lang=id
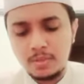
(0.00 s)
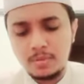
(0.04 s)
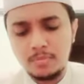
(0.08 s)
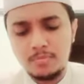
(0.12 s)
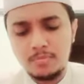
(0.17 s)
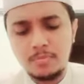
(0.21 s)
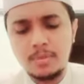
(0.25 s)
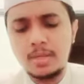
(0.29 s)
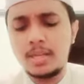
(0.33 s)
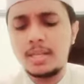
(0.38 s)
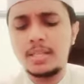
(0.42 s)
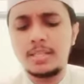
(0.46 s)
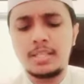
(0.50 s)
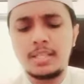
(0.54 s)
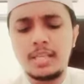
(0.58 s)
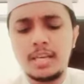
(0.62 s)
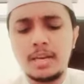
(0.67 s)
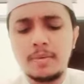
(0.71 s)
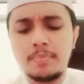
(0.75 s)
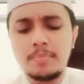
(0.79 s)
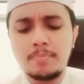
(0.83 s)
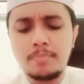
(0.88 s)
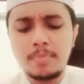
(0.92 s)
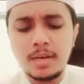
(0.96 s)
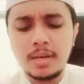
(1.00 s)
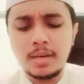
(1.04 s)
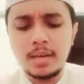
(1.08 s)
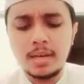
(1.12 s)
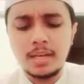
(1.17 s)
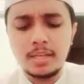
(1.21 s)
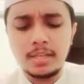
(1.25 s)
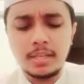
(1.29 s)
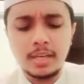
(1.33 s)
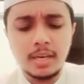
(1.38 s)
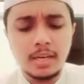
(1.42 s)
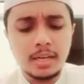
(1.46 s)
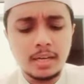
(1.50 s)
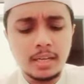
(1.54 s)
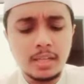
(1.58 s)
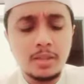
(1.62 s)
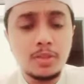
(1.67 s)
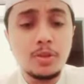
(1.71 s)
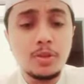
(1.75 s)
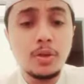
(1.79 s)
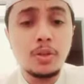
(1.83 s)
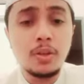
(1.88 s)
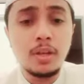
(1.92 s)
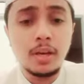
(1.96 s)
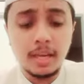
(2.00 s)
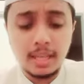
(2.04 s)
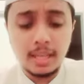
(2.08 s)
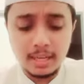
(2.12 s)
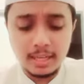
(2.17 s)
Barang siapa yang ridho dengan